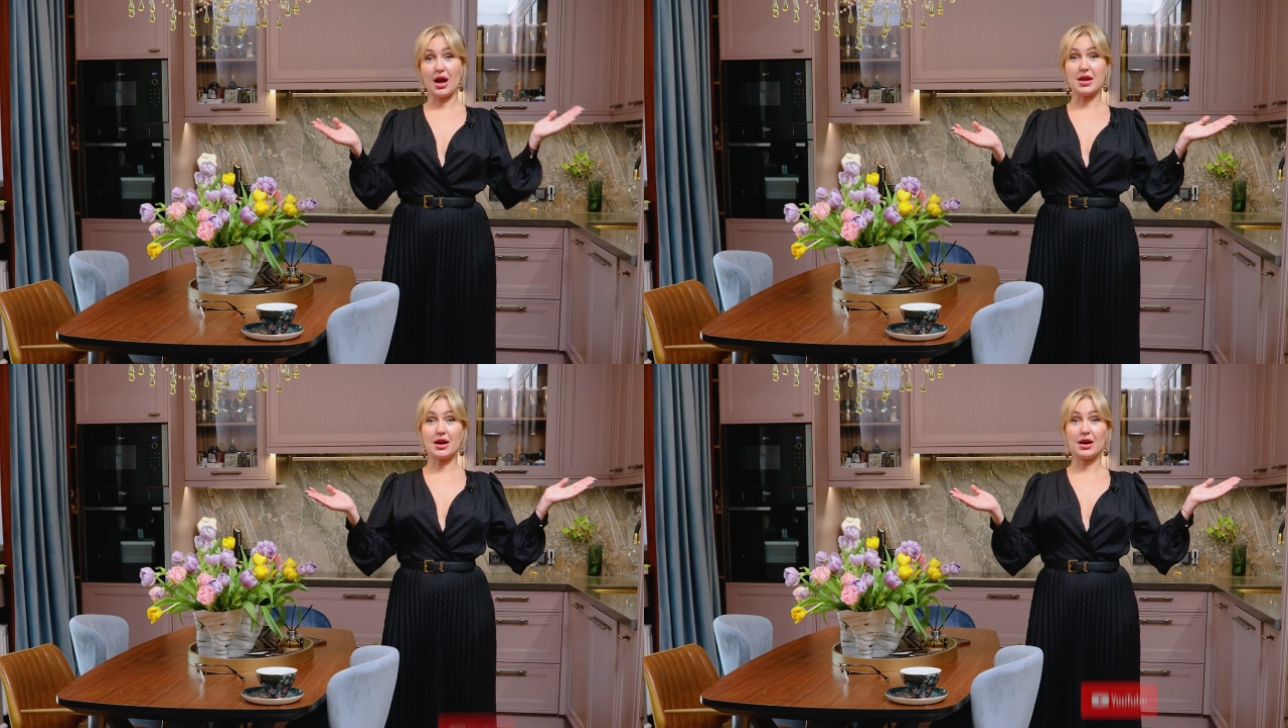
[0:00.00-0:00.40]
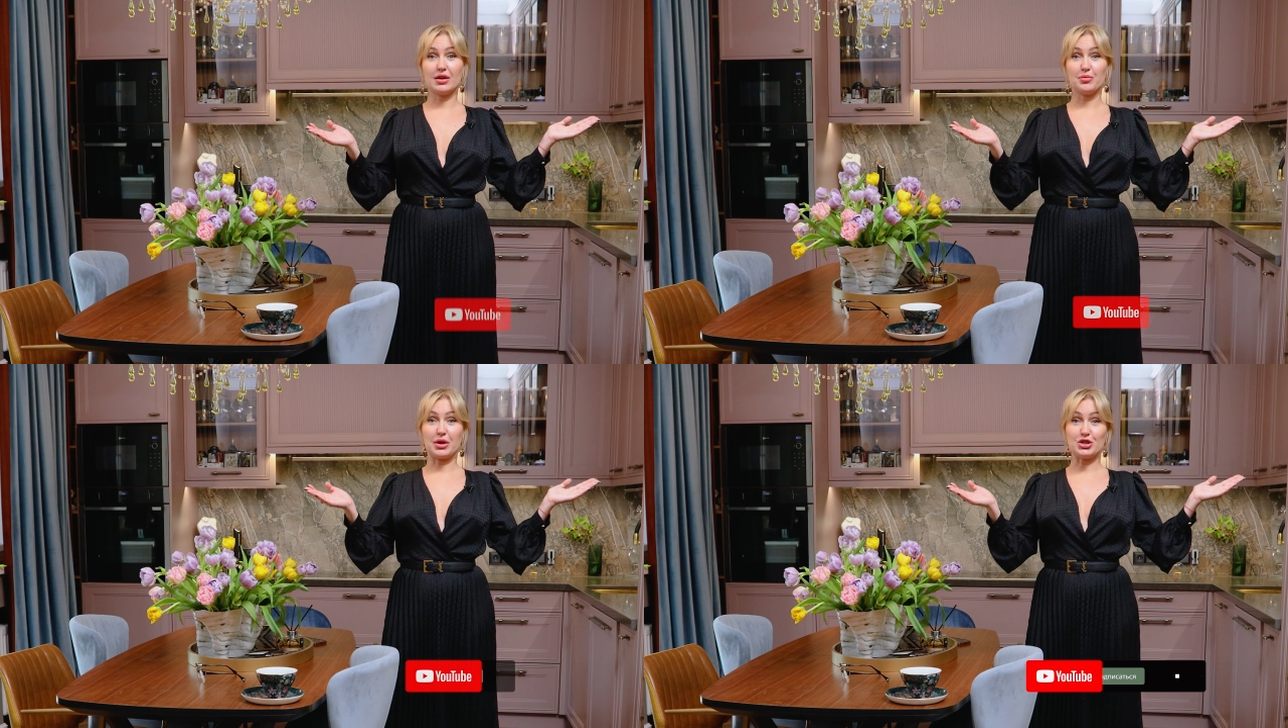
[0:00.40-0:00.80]
А я
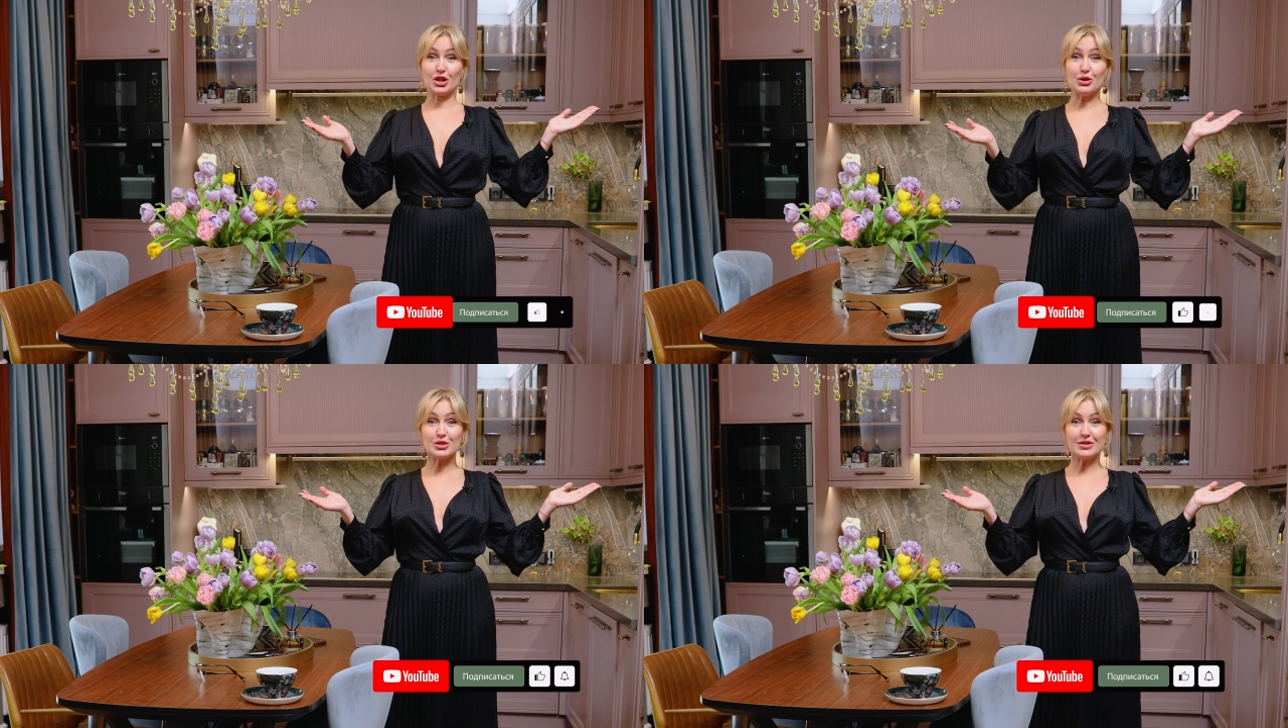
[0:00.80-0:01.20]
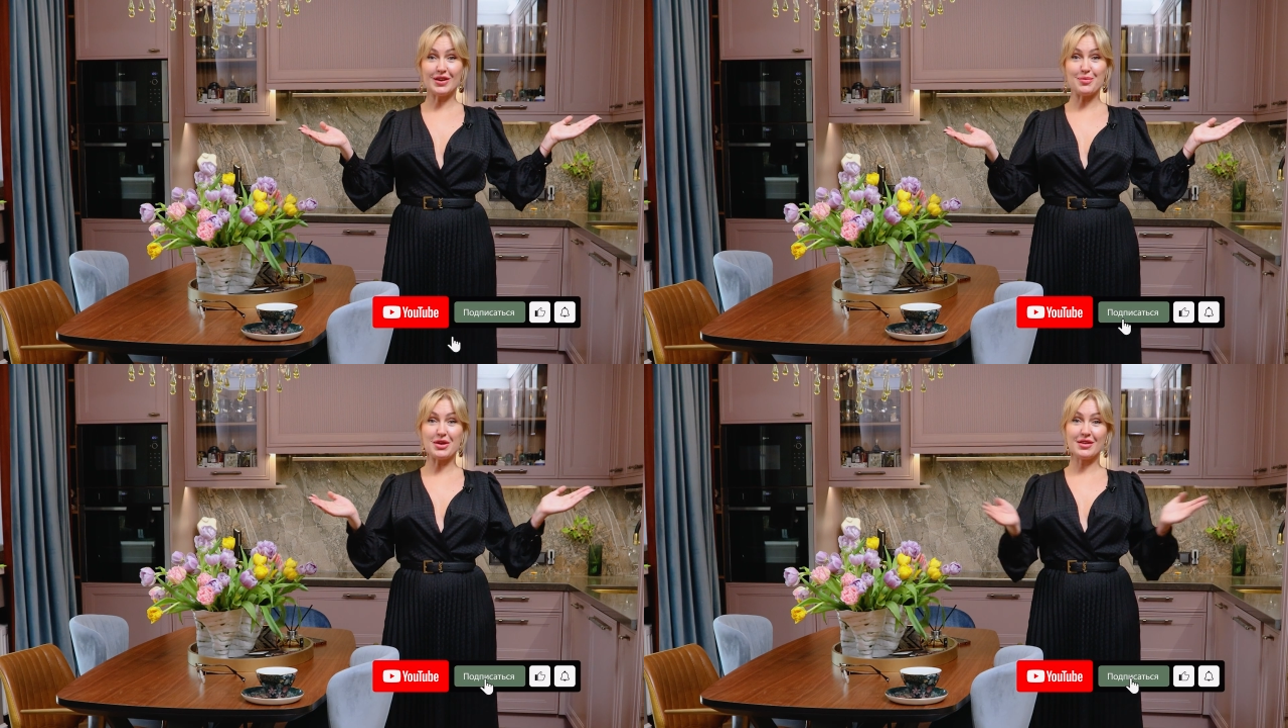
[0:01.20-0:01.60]
прощаюсь с
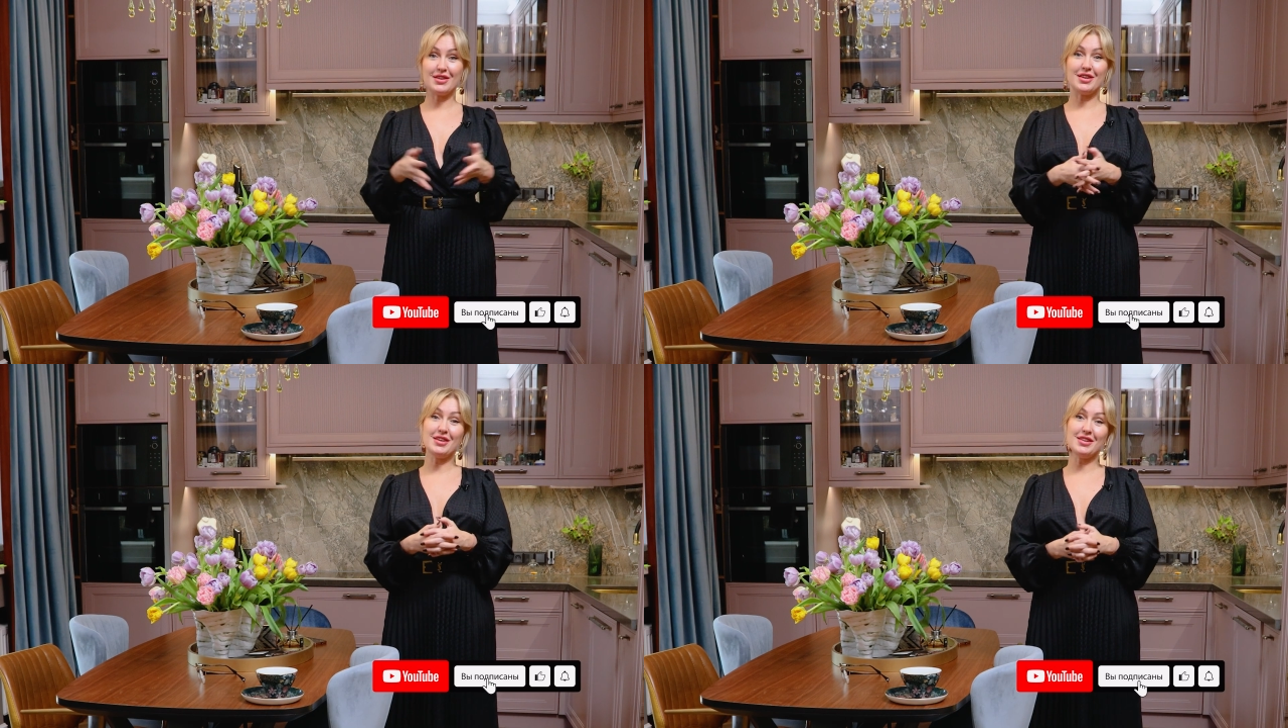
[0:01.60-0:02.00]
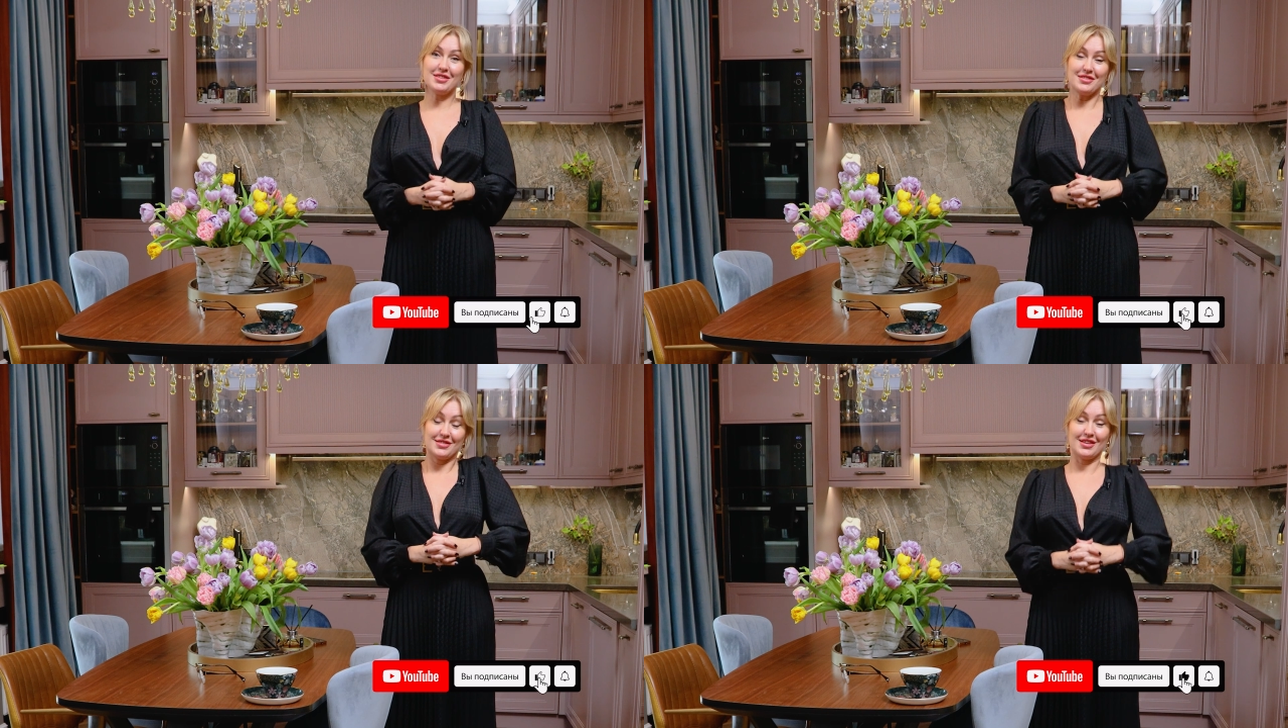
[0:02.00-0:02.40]
вами и
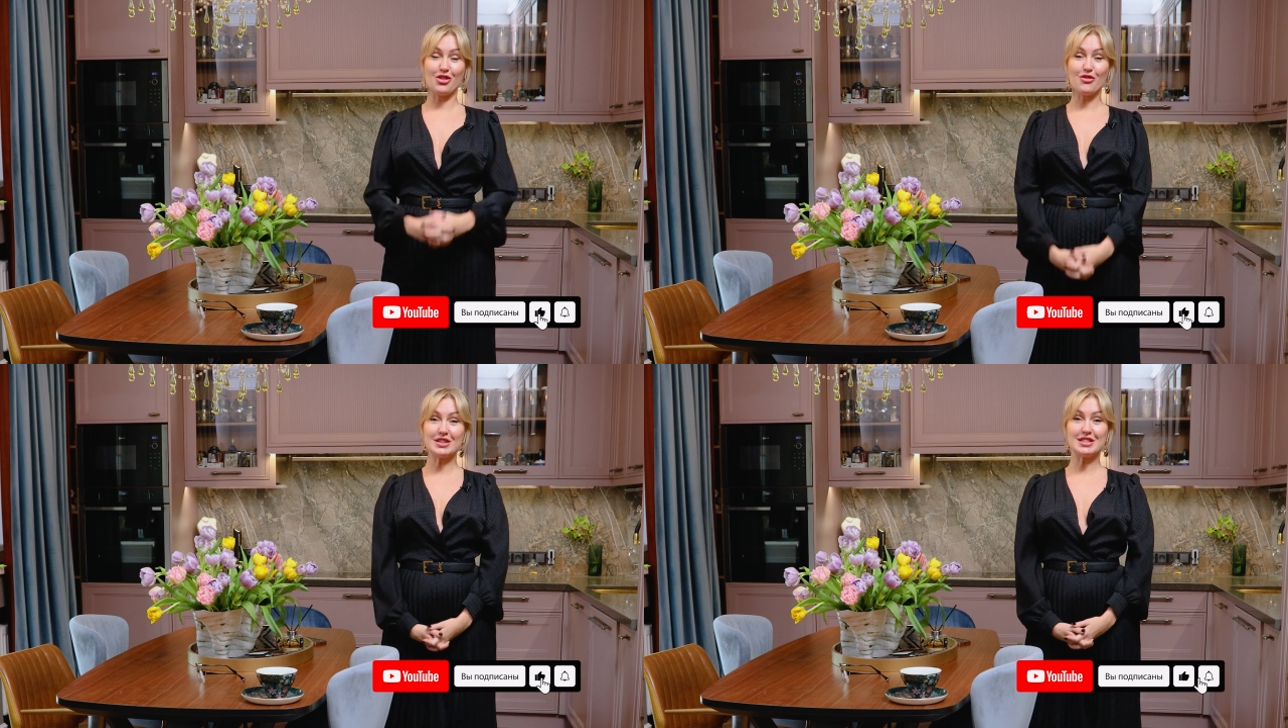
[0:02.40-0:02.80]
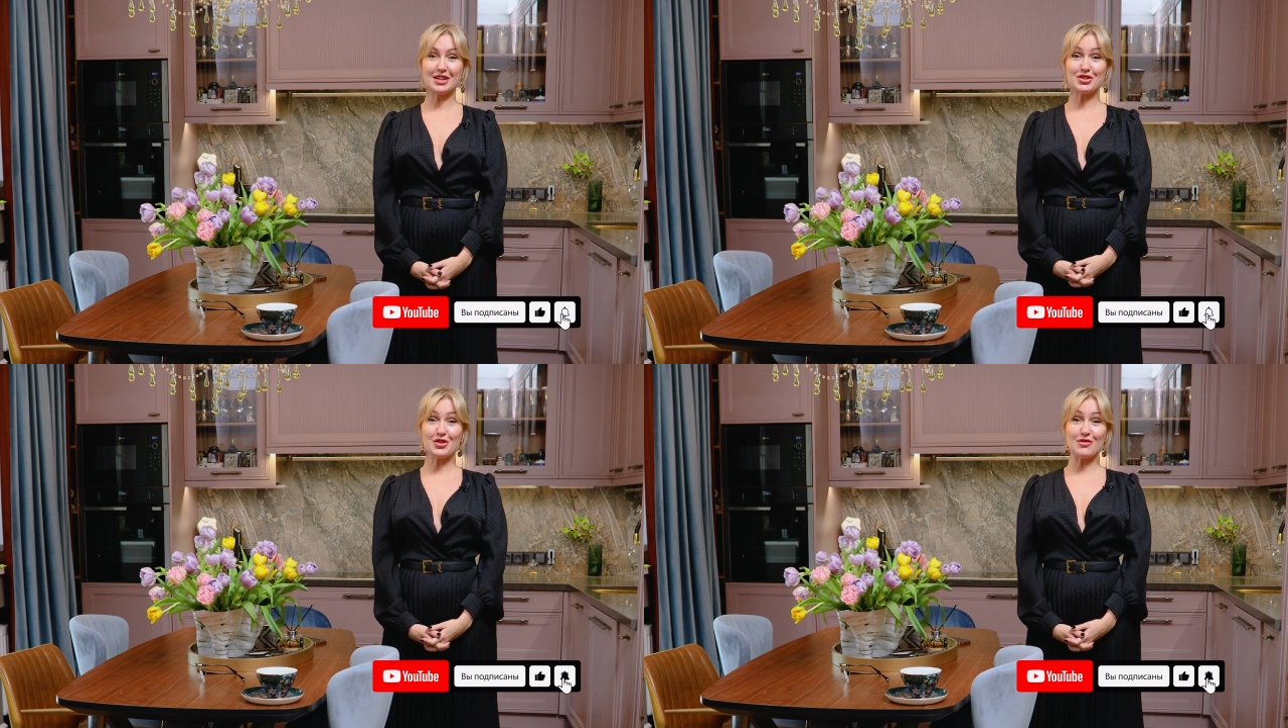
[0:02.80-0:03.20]
до новых
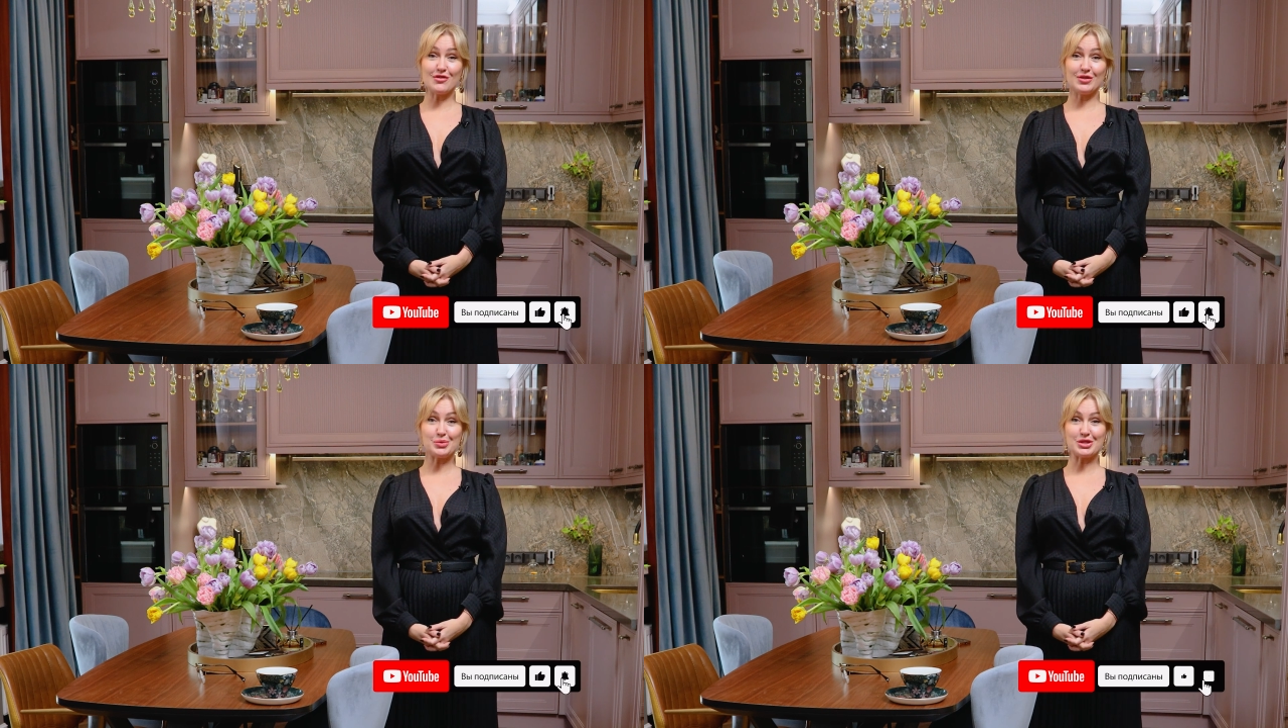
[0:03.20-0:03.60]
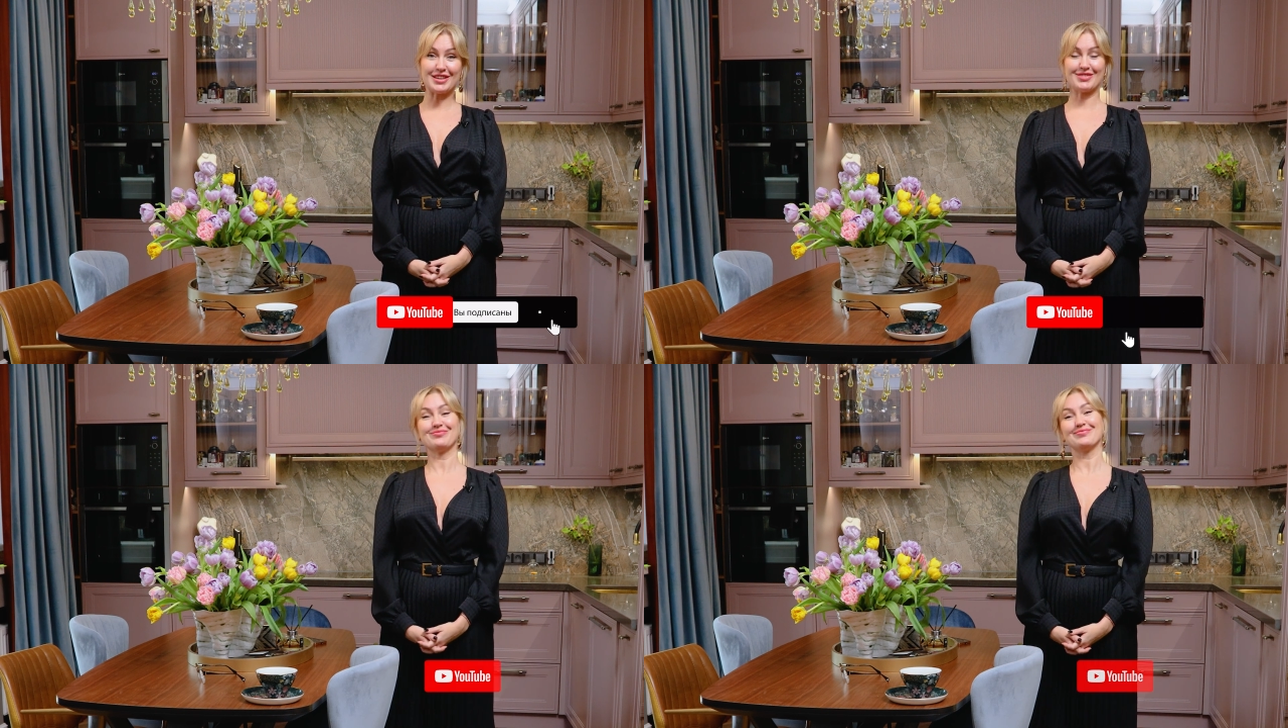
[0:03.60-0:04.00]
встреч в новом выпуске.